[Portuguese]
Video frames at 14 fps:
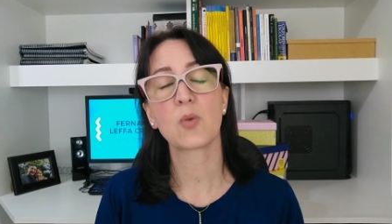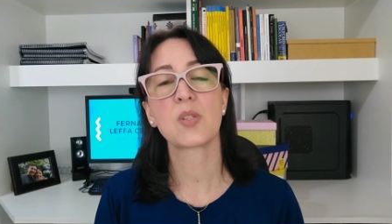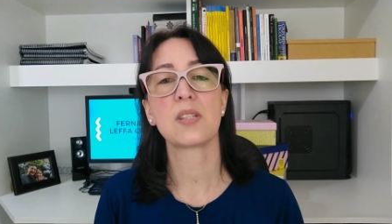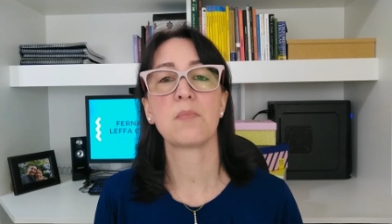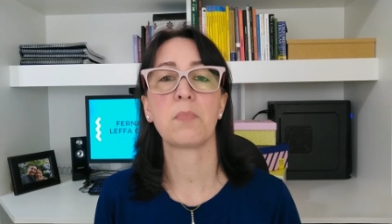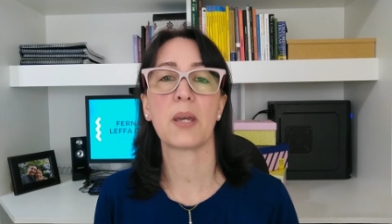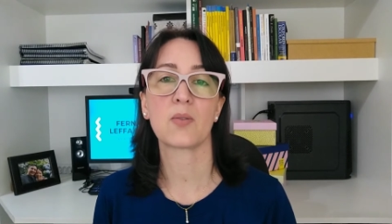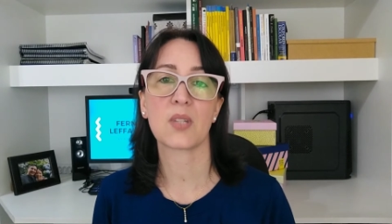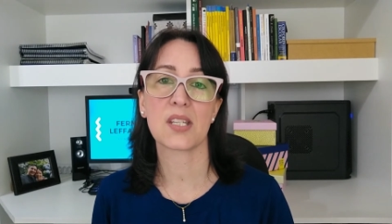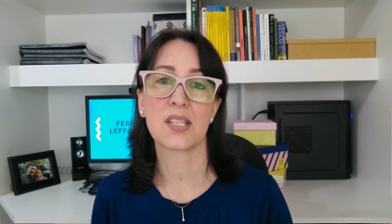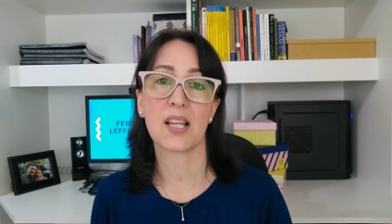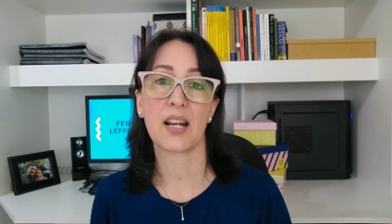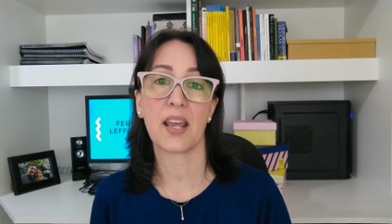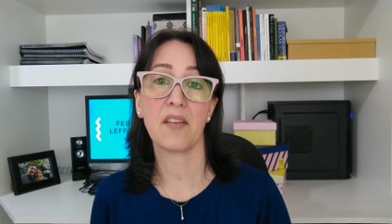desempenho das
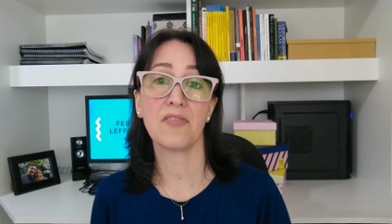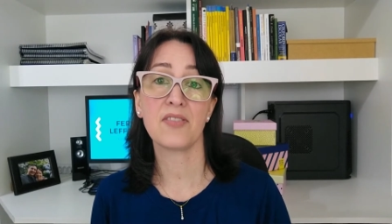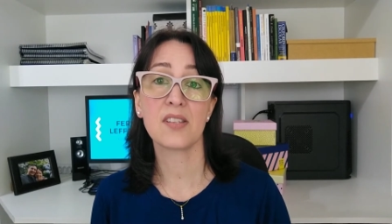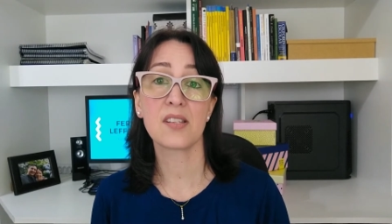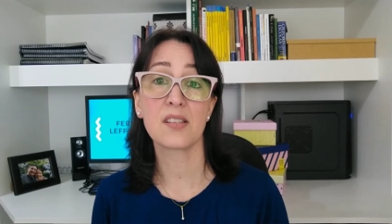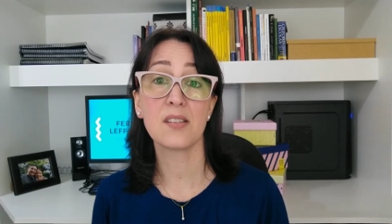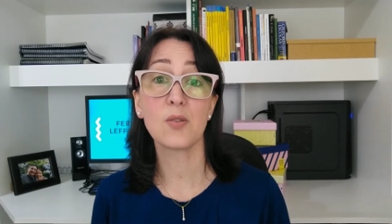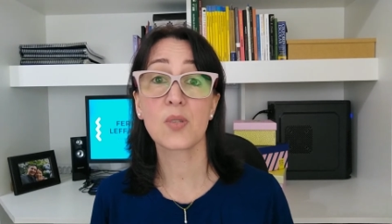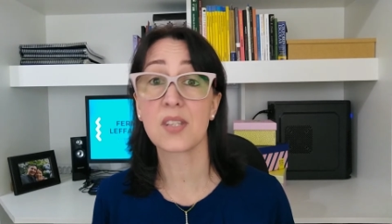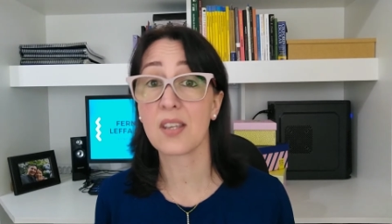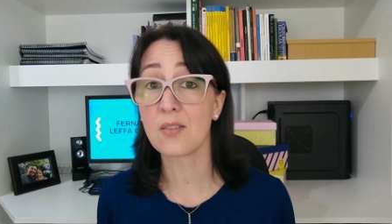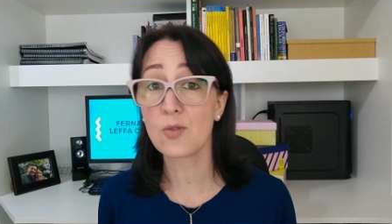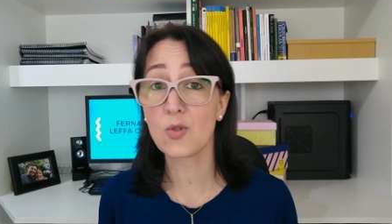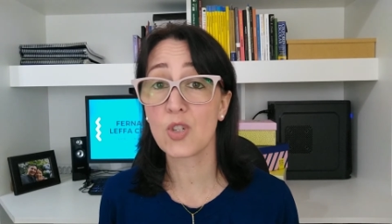tarefas e o
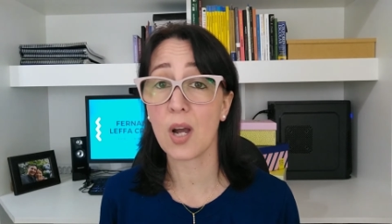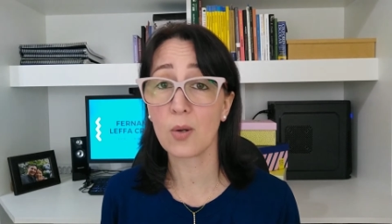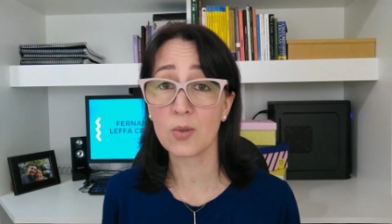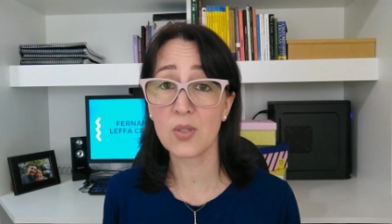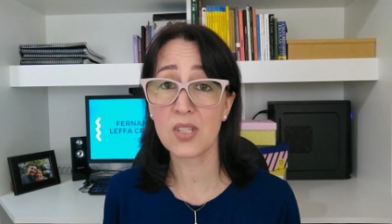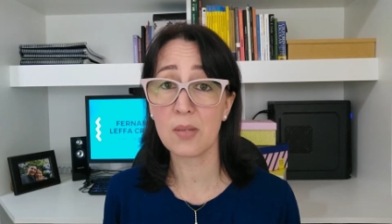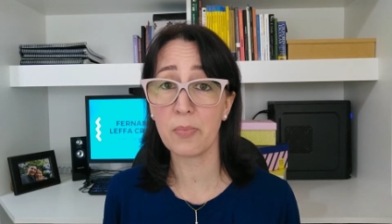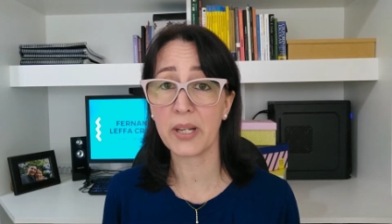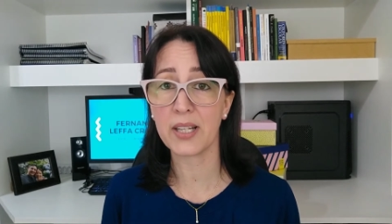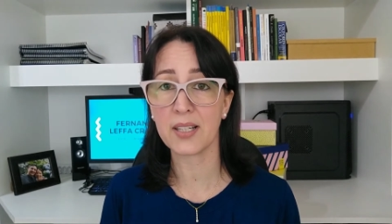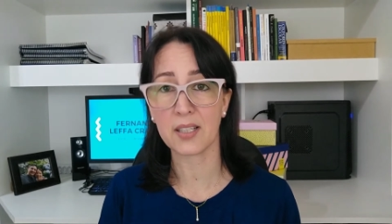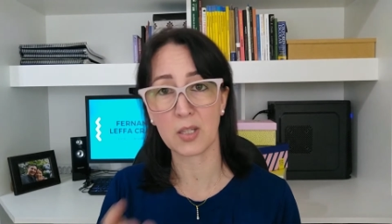senso de autodisciplina,